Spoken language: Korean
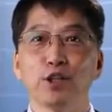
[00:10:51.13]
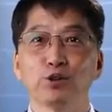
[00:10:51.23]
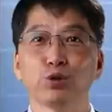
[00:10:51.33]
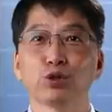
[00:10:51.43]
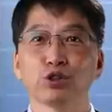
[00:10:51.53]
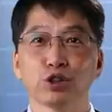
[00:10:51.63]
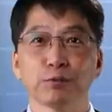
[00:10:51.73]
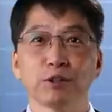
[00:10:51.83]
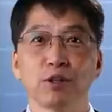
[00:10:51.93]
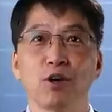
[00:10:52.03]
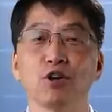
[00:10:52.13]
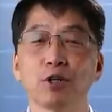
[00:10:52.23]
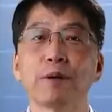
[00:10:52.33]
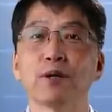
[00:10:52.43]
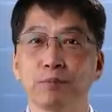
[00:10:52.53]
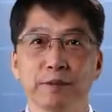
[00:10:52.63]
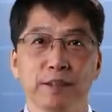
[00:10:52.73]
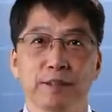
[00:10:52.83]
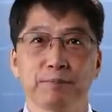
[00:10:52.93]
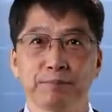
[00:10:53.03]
줄어들었음을 언급한 겁니다.